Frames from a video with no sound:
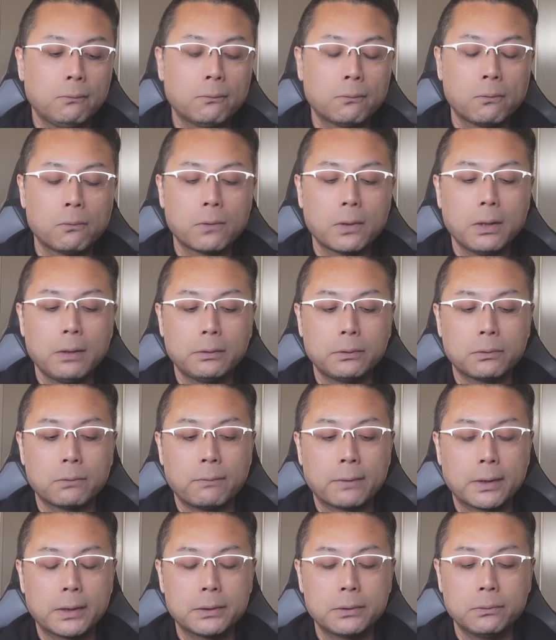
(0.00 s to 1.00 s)
ここからはちょっ
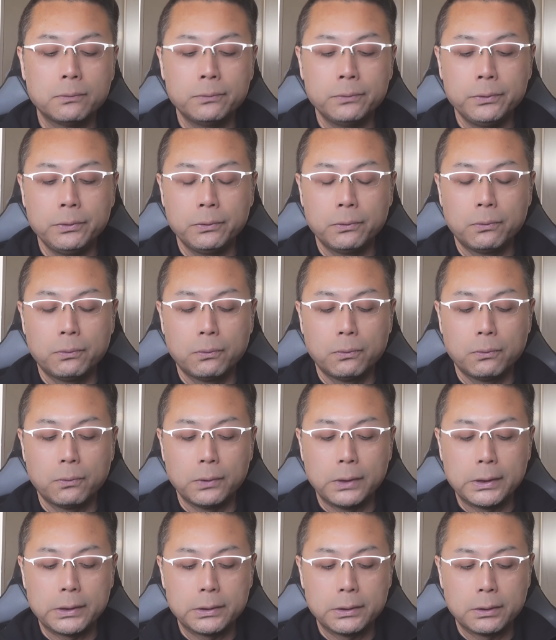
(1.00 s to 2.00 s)
と私の運用方
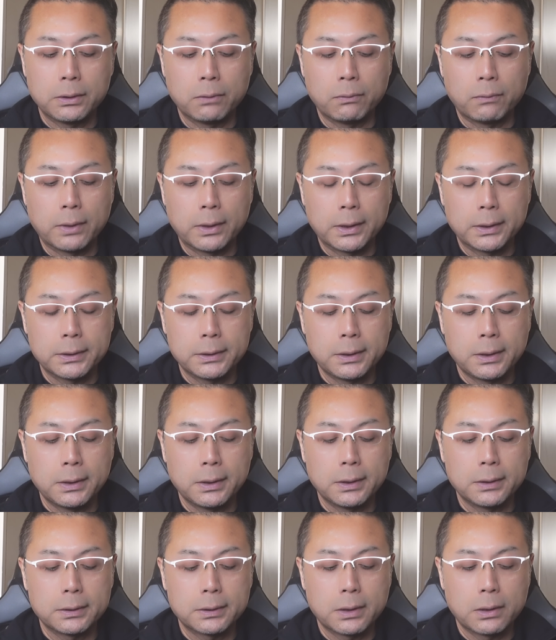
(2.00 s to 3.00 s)
法についてのお話な
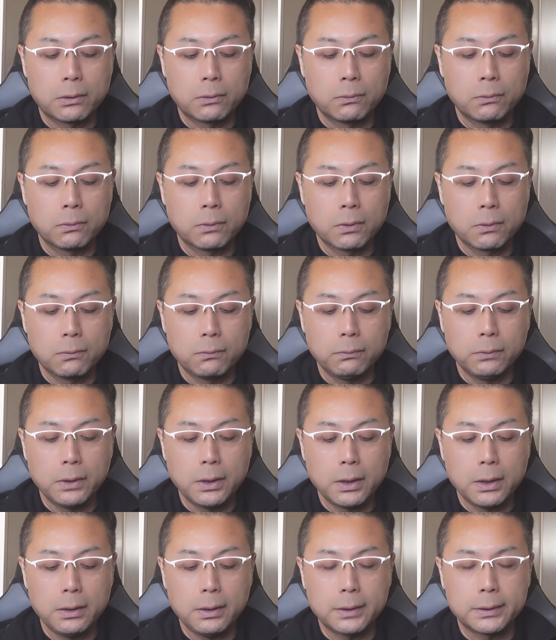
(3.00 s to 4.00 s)
んですけど、基本
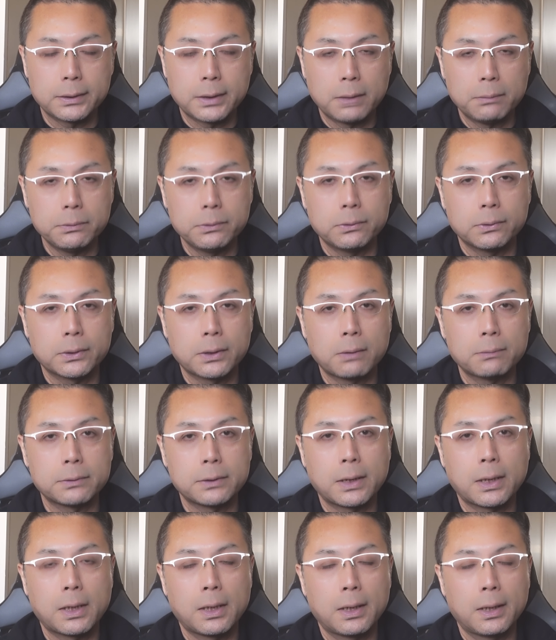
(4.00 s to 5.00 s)
的にはサブの
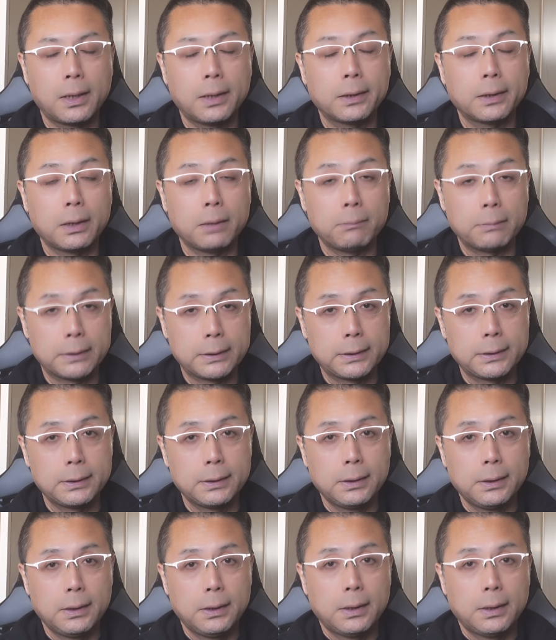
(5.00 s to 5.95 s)
サブで考えています。